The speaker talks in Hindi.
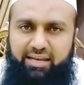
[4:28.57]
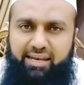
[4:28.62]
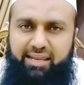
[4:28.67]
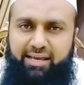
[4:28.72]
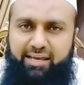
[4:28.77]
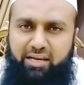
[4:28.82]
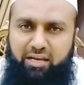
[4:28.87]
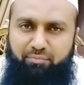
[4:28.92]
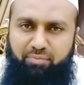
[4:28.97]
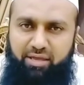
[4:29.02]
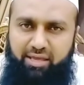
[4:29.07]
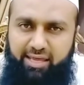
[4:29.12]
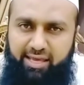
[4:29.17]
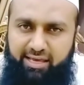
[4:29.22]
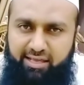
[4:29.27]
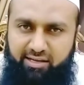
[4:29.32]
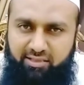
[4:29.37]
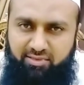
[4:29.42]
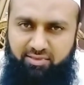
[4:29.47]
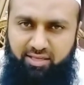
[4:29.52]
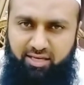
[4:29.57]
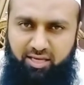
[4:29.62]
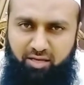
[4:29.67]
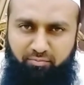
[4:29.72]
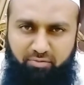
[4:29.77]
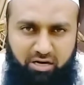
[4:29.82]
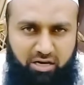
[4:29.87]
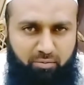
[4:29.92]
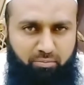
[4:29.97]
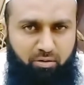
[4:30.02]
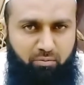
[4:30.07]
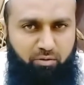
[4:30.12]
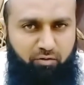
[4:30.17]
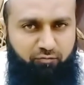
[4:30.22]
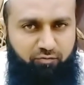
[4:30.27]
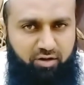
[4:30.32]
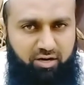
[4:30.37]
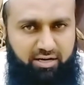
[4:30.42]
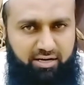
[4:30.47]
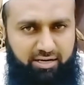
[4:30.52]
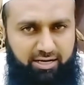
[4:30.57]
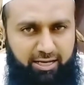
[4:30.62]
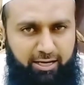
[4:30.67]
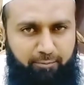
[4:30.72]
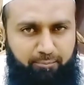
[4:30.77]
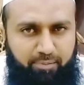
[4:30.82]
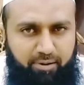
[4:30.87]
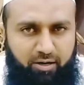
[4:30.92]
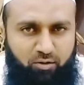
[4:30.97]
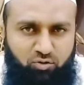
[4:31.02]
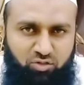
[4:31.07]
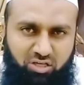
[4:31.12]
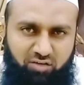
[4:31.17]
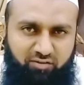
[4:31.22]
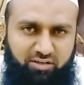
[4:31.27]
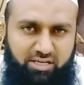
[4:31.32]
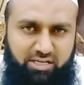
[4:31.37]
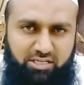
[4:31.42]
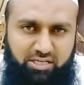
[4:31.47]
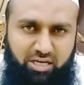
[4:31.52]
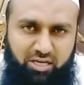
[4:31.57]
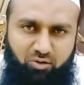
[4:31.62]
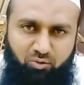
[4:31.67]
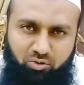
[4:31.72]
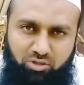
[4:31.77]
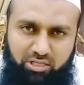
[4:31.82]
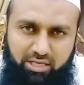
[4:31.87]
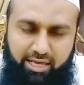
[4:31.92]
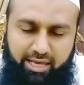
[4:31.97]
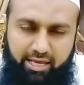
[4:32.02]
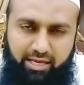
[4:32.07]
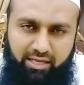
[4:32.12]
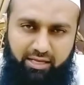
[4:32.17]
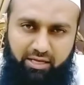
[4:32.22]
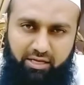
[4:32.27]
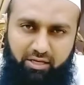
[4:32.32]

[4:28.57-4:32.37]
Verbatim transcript: लेकिन हमें एक रत्ती के बराबर भी फ़र्क नहीं पड़ा उसकी वजह यही होती है